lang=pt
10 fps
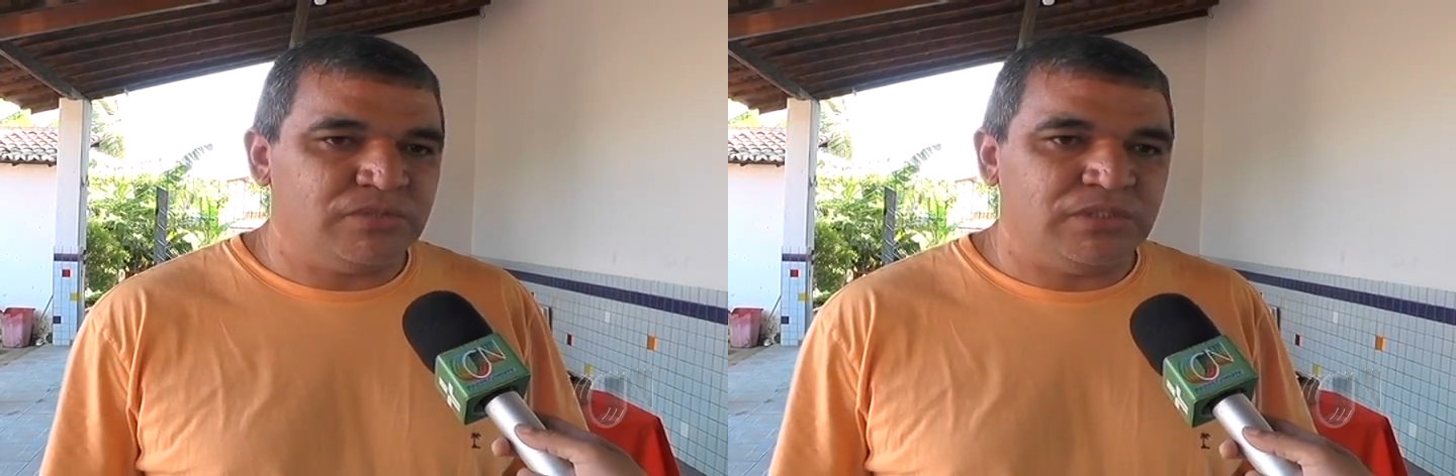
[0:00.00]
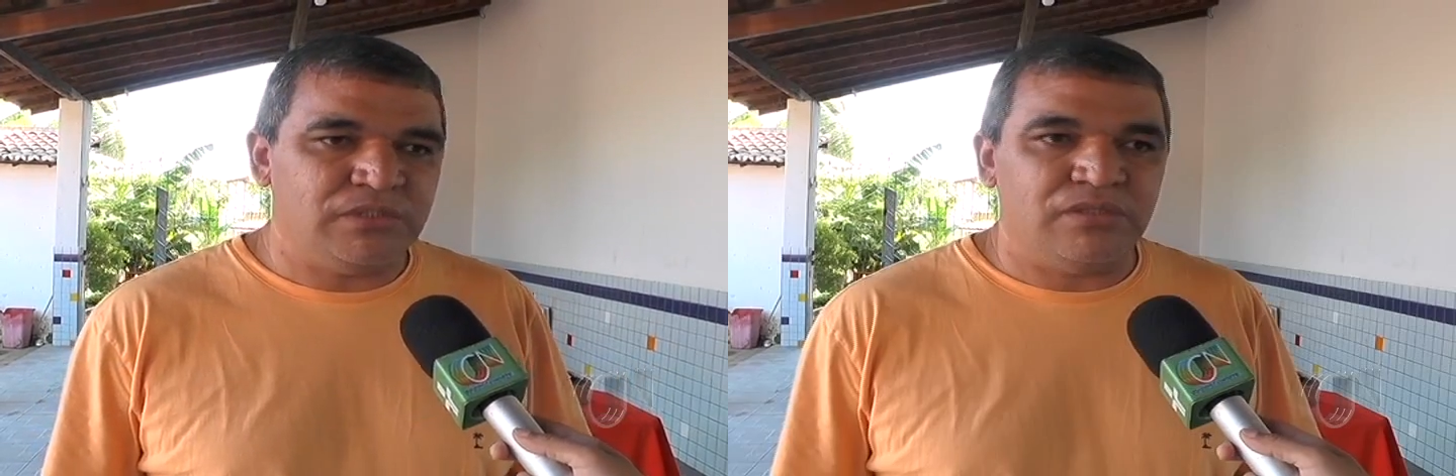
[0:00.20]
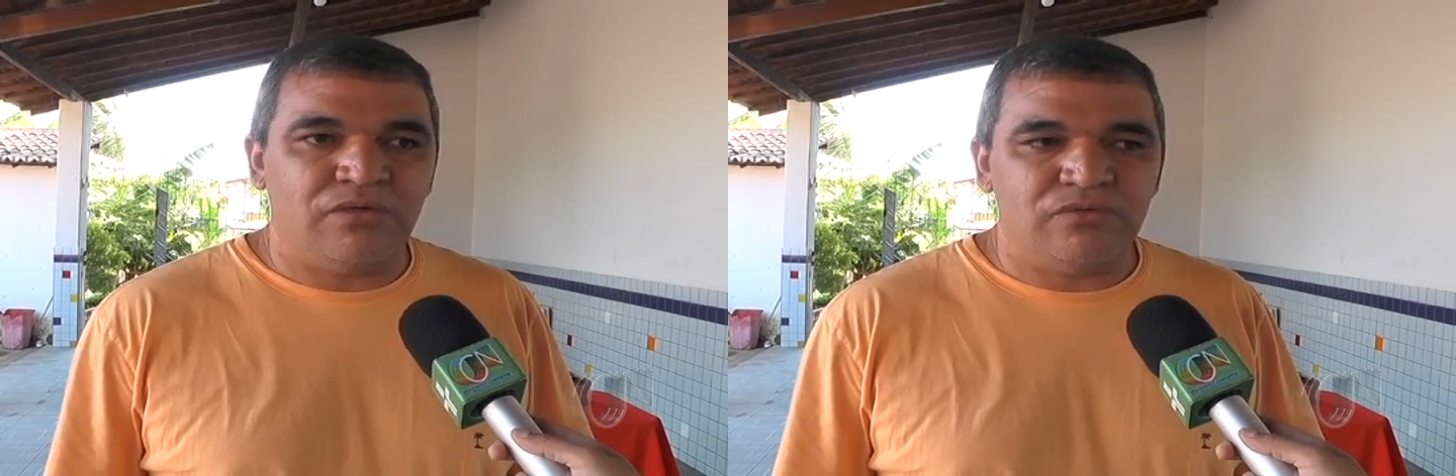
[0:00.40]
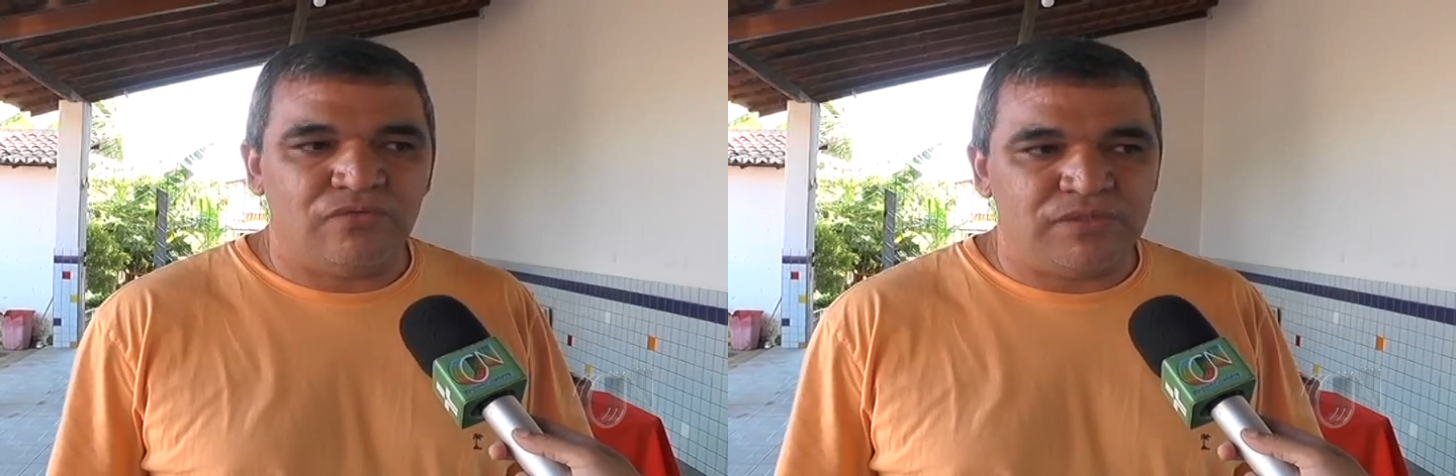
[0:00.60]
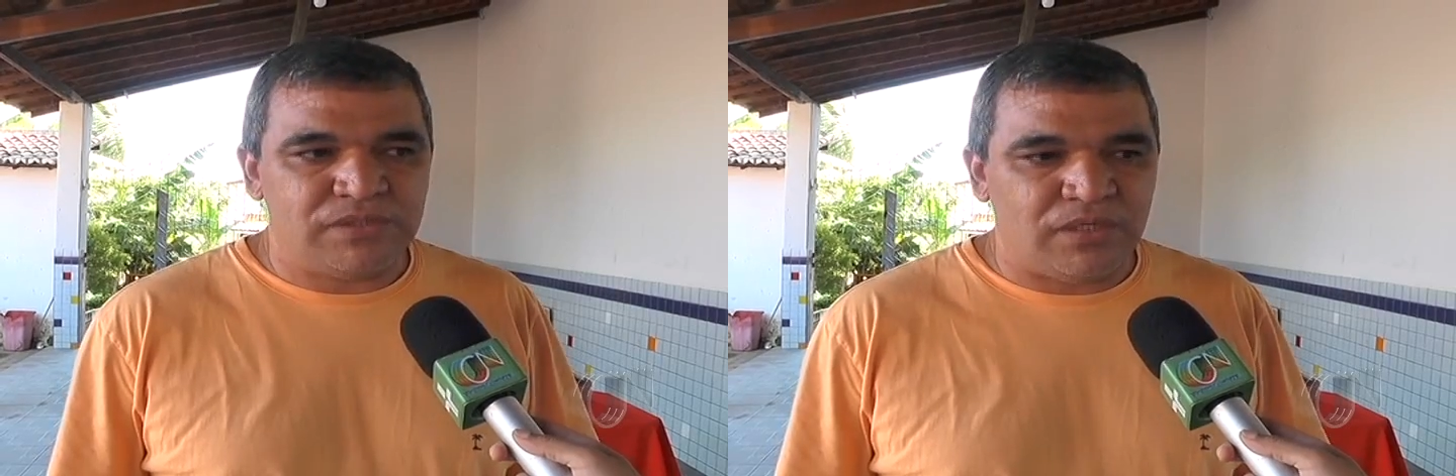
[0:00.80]
Né? Na
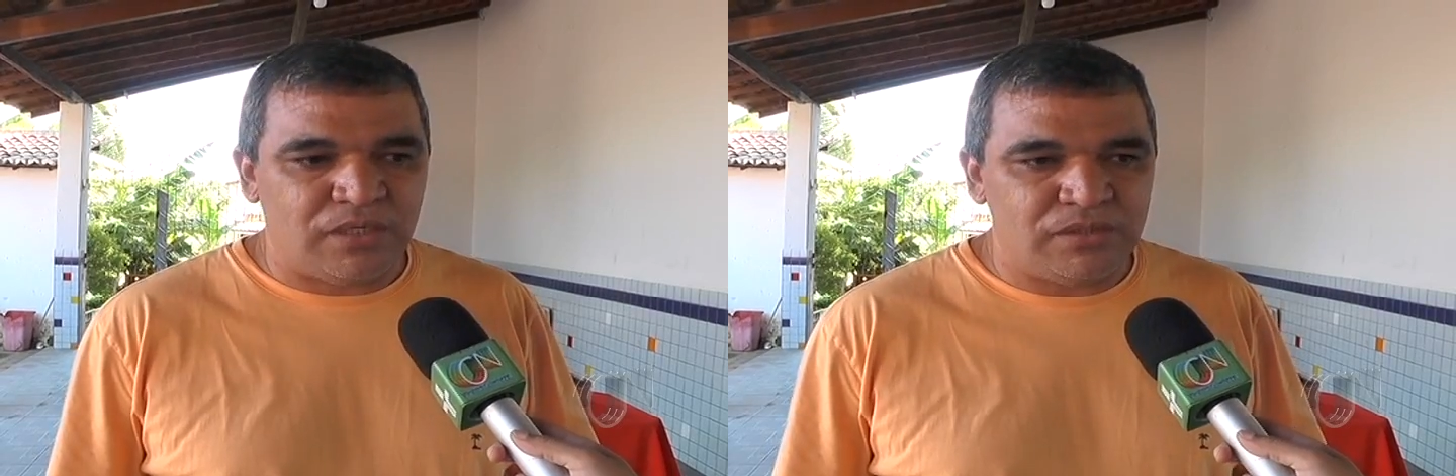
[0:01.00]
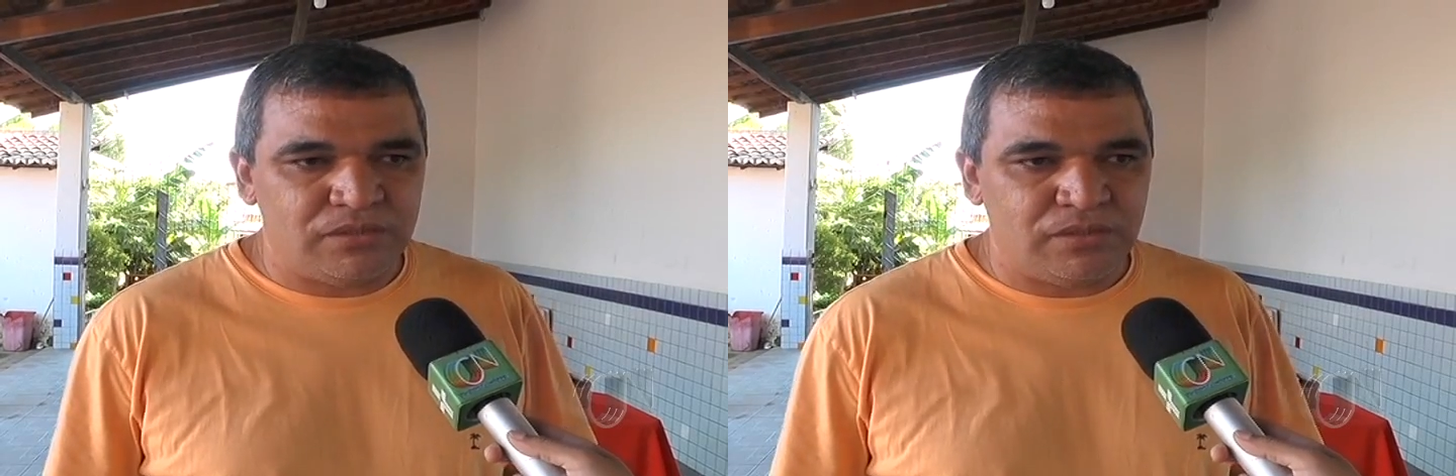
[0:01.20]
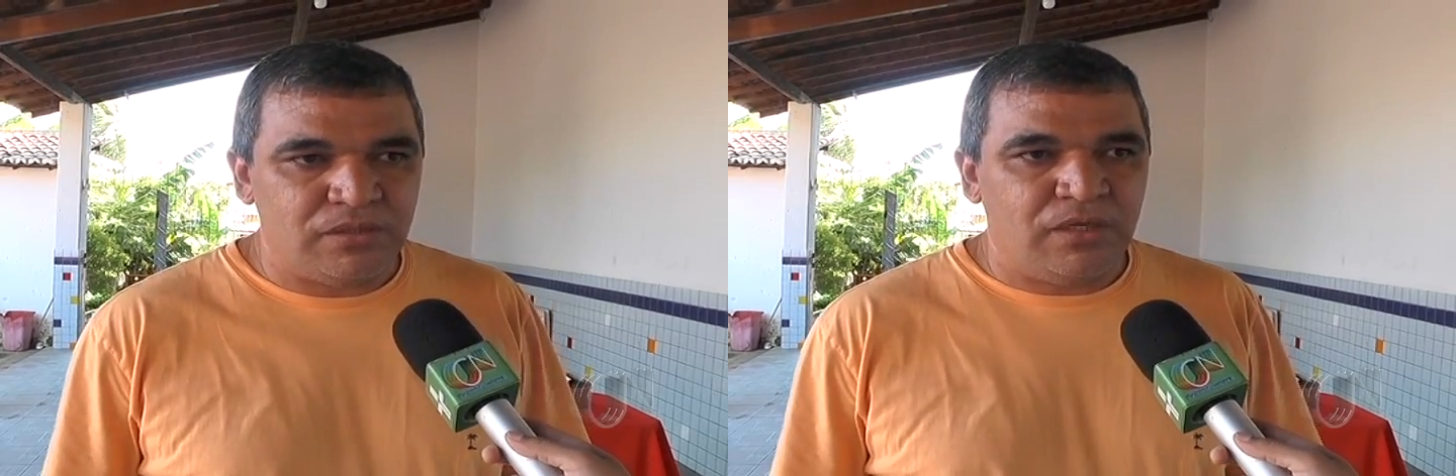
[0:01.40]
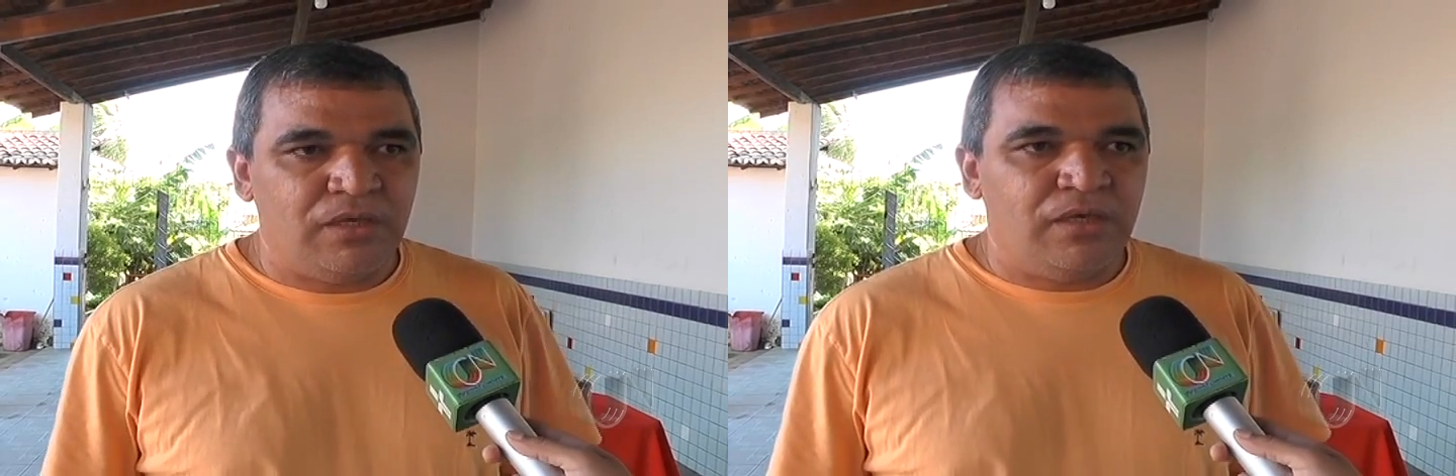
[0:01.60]
universidade, né?